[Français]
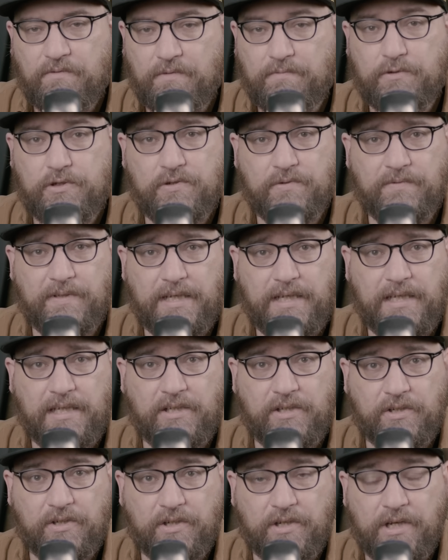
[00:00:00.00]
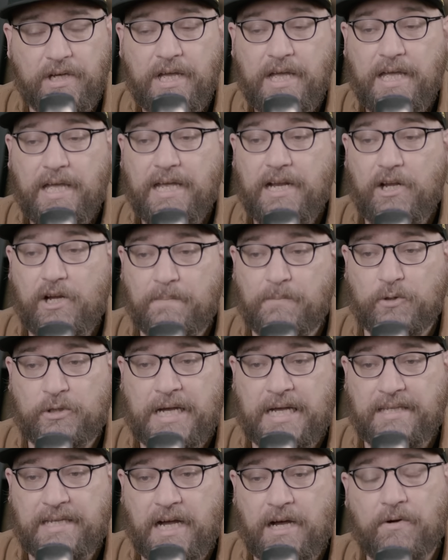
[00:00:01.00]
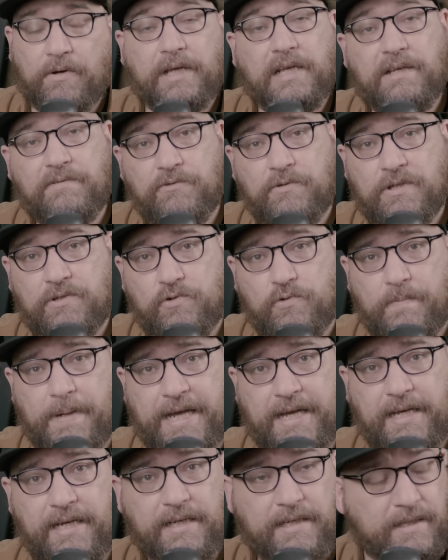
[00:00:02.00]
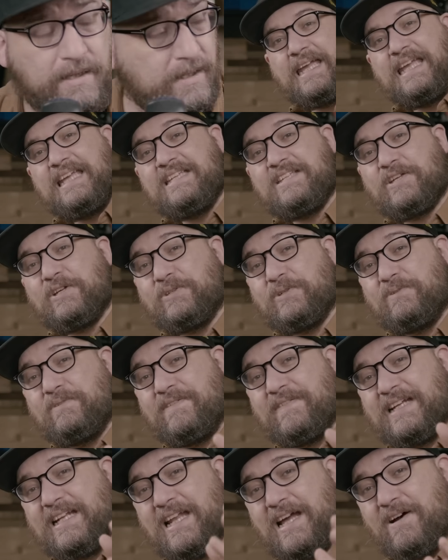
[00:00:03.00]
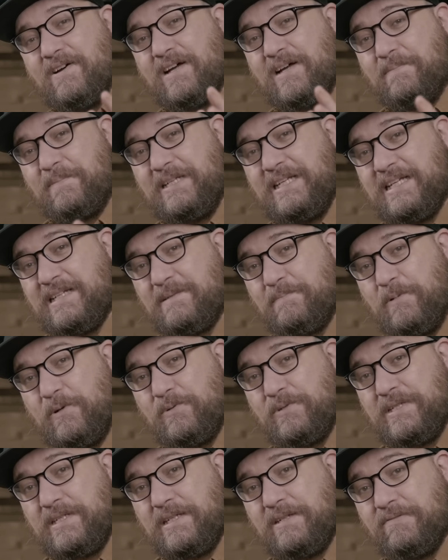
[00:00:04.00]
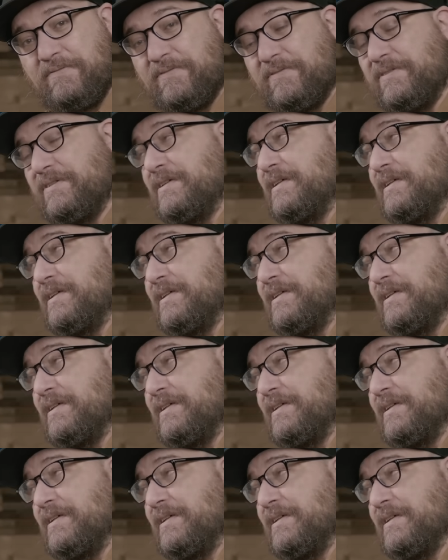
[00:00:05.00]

Vous vous souvenez que l'homme au dents est venu en sous-marin et il se retrouve avec l'or rempli d'explosifs.